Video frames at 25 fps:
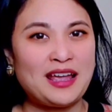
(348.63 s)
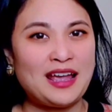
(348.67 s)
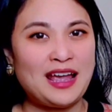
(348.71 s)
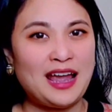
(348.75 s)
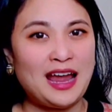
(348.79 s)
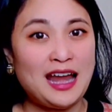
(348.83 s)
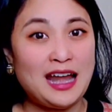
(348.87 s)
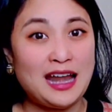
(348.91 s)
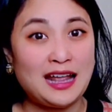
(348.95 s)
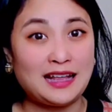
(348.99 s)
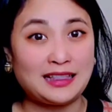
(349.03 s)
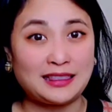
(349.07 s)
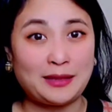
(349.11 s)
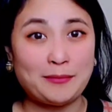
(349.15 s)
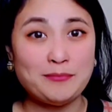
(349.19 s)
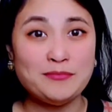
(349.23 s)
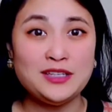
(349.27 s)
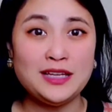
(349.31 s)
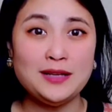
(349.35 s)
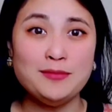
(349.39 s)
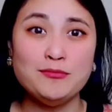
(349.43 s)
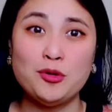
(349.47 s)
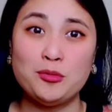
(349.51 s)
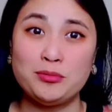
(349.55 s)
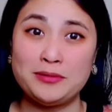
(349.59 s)
hay là tấm
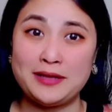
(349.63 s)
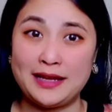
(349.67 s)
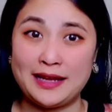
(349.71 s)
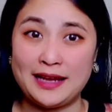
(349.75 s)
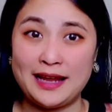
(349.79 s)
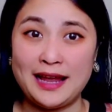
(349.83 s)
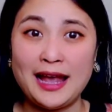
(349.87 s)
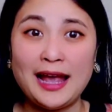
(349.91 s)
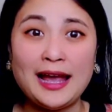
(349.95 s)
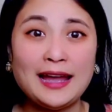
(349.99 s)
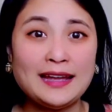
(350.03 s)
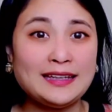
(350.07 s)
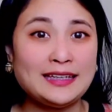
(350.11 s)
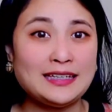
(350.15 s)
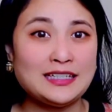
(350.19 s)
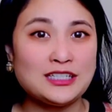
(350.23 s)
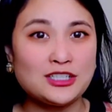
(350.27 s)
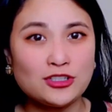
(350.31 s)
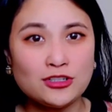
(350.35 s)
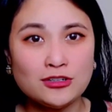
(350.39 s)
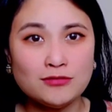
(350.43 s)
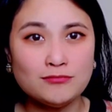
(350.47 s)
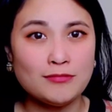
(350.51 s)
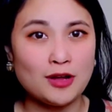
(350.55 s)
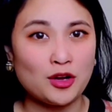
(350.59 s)
check 1002 kỳ
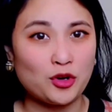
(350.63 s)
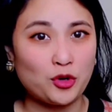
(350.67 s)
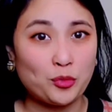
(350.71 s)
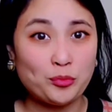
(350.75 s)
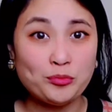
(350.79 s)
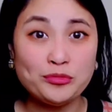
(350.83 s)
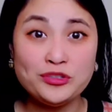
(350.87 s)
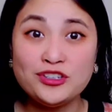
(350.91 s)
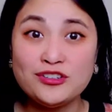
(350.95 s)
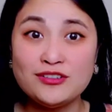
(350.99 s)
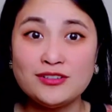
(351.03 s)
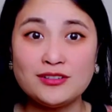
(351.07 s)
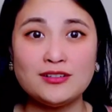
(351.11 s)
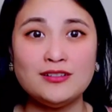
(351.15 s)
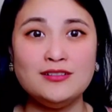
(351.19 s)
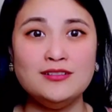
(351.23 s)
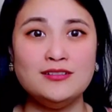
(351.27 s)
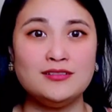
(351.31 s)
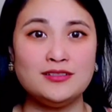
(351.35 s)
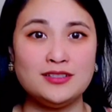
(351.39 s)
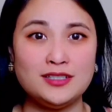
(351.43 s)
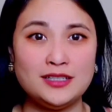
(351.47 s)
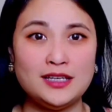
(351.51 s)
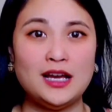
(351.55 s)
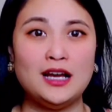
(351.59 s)
trước mà cũng chưa có
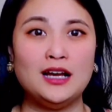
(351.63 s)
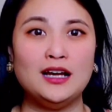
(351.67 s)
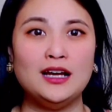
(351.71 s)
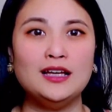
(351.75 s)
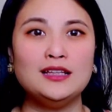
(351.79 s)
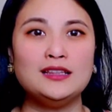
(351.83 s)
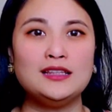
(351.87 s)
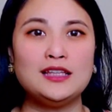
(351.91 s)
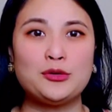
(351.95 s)
được nhận á,